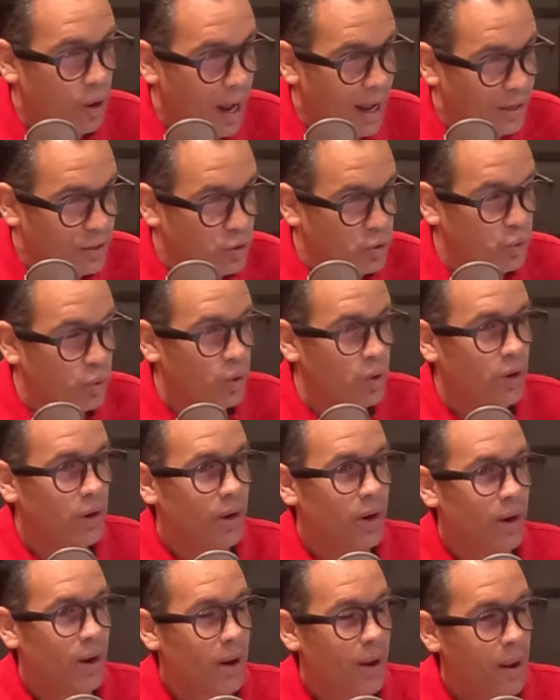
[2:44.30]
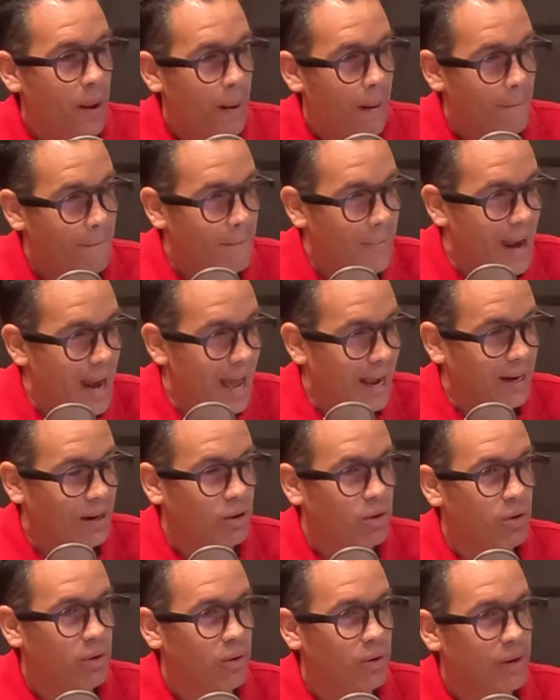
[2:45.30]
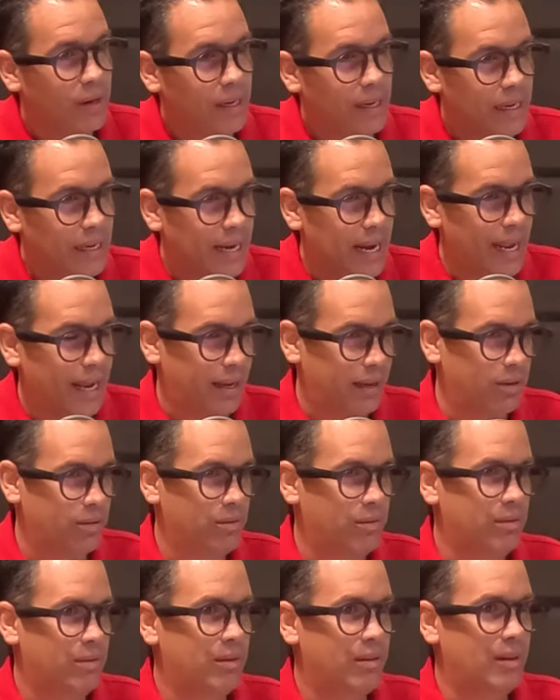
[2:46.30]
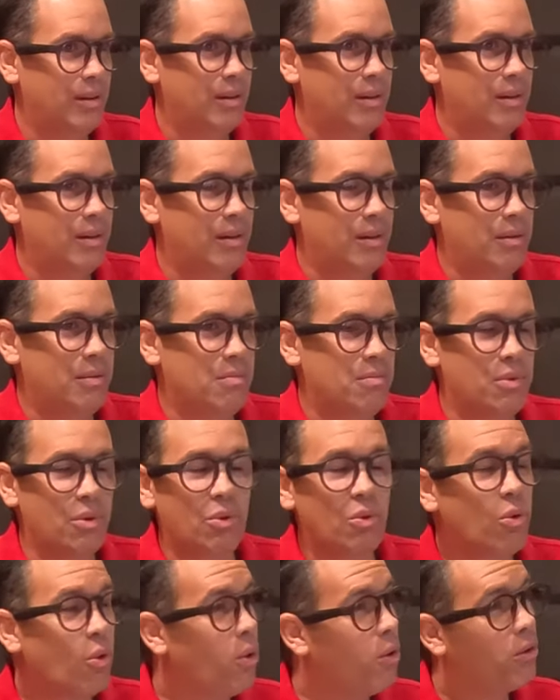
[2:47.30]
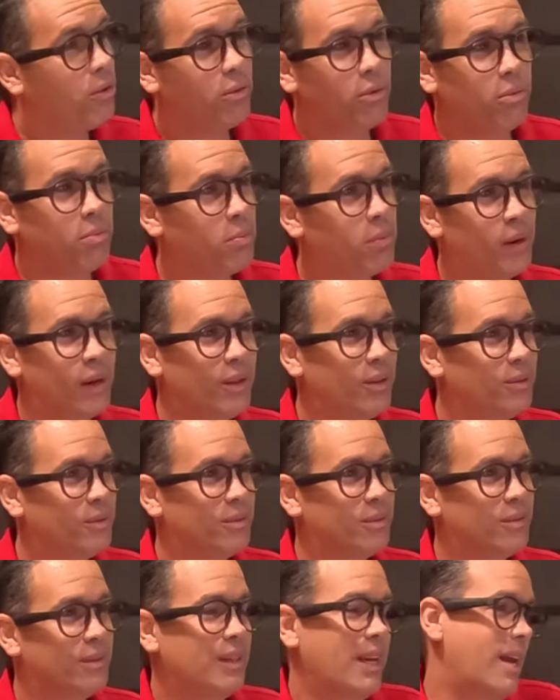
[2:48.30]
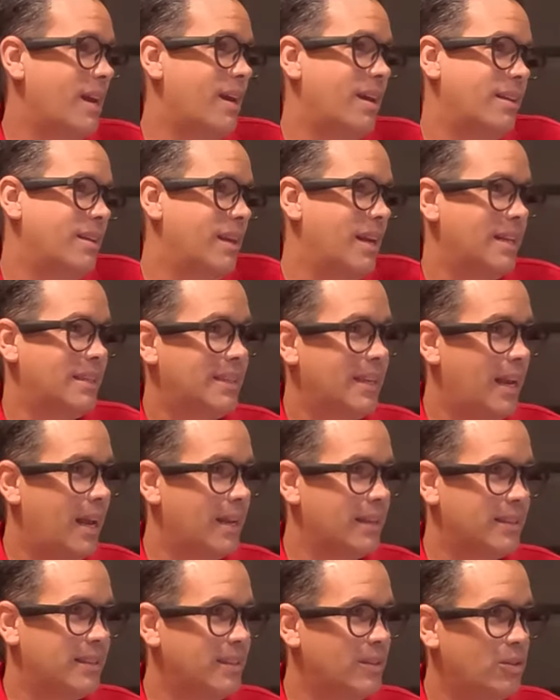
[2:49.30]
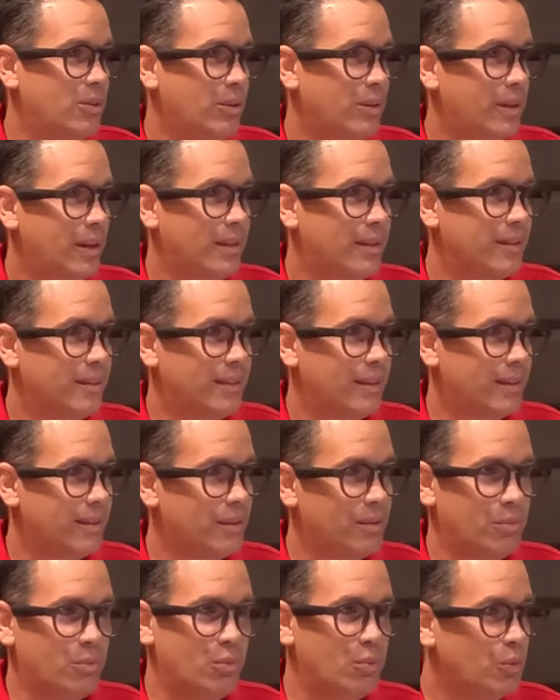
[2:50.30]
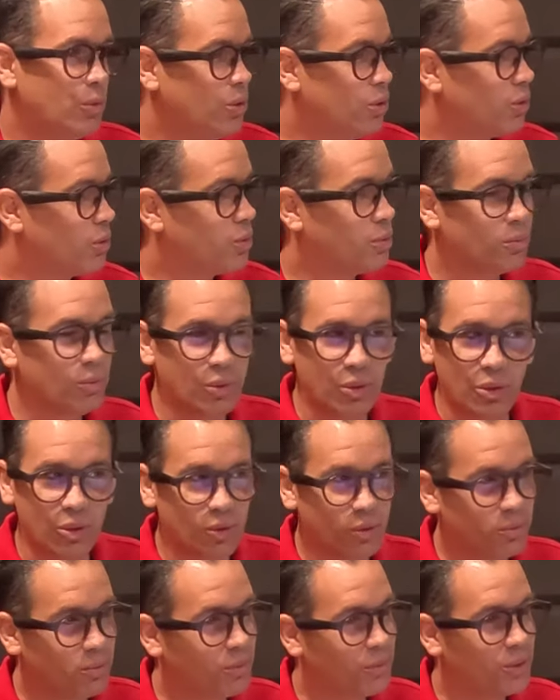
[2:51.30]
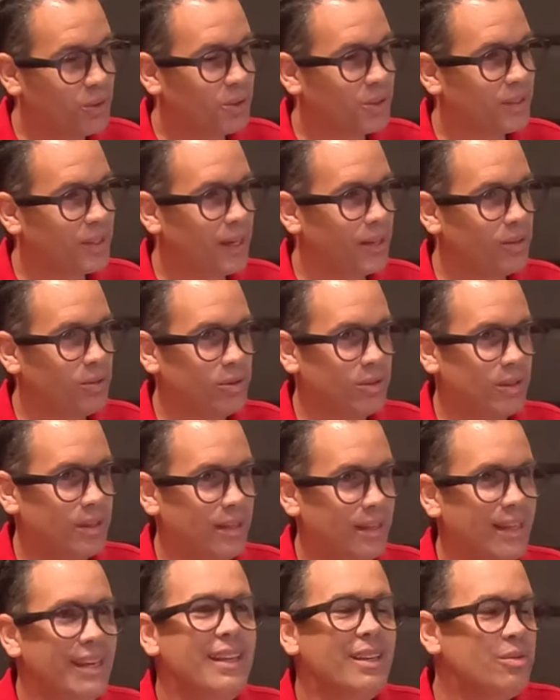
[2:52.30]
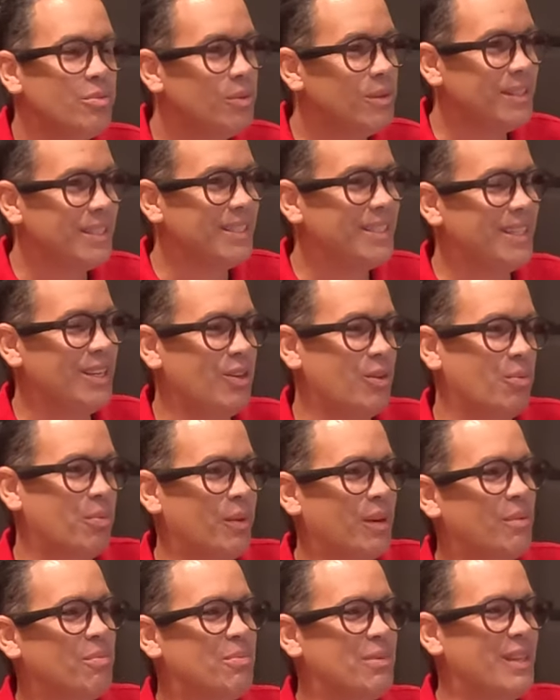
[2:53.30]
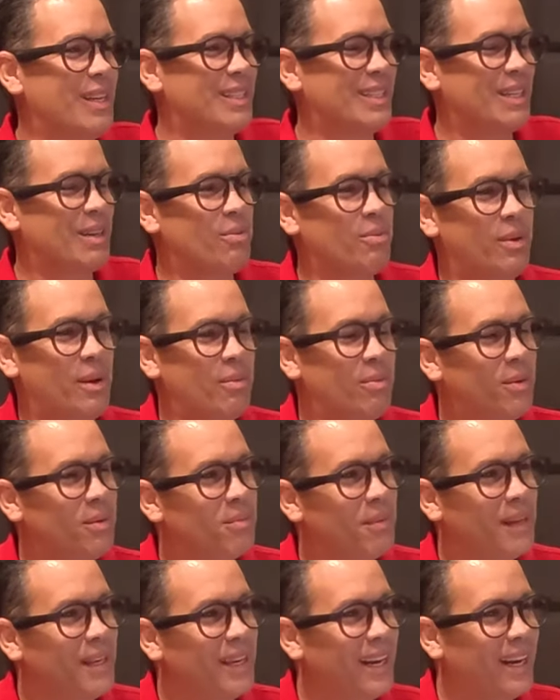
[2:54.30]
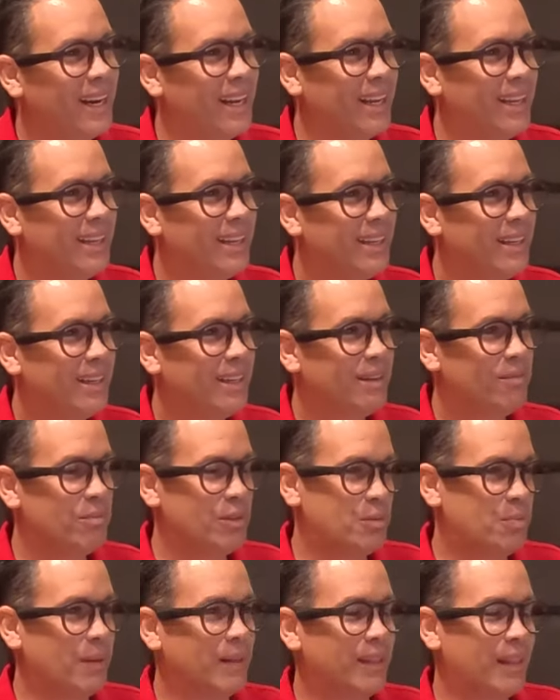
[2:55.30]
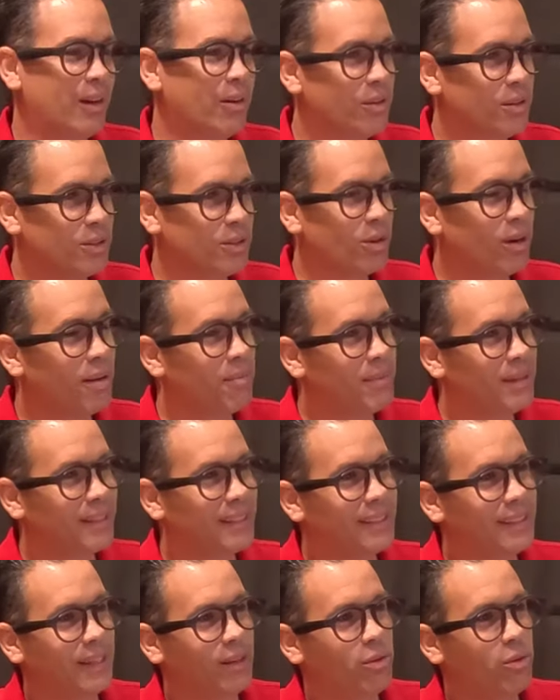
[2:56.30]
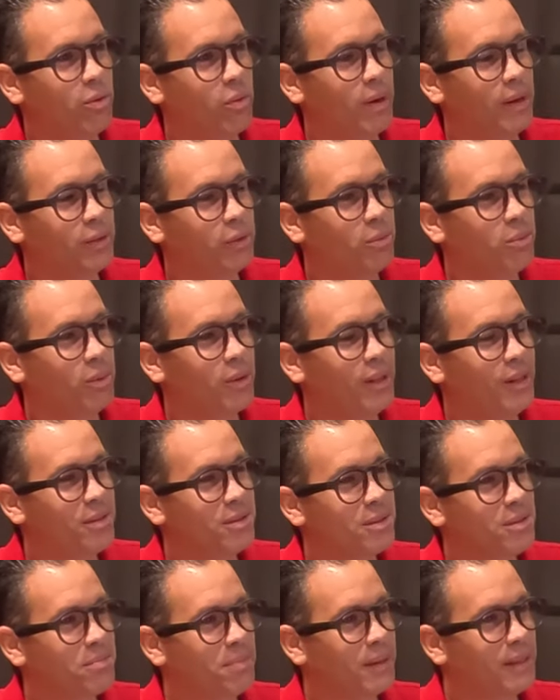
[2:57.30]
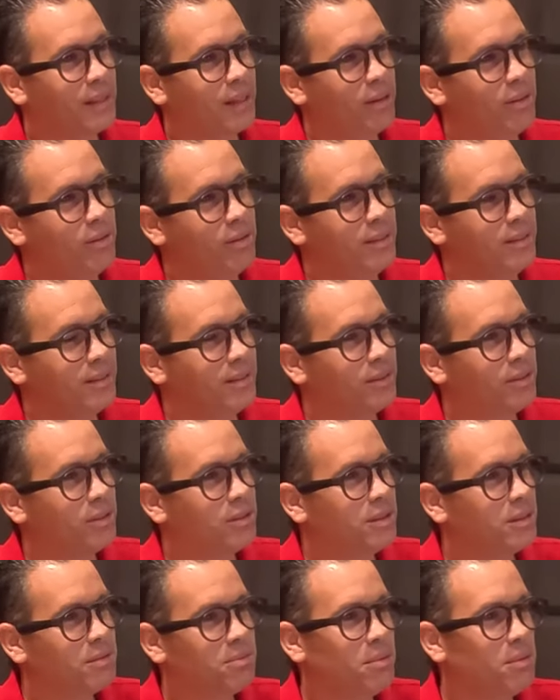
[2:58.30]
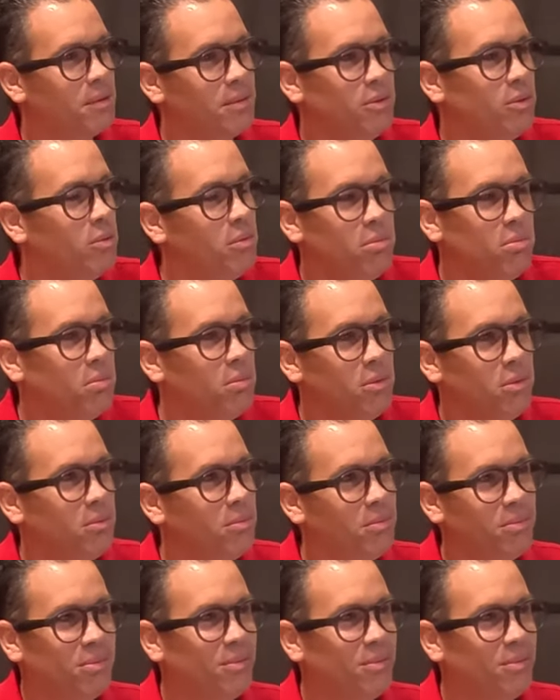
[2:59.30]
azul, blanco y negro. Pero no, no puedo. Ya hace, así estoy ya desde hace muchos, muchos, muchos años. Y es muy sencillo porque pues ya sé que me voy a poner mañana mis pantalones solamente tengo cuatro modelos de pantalones, entonces pues, no, no,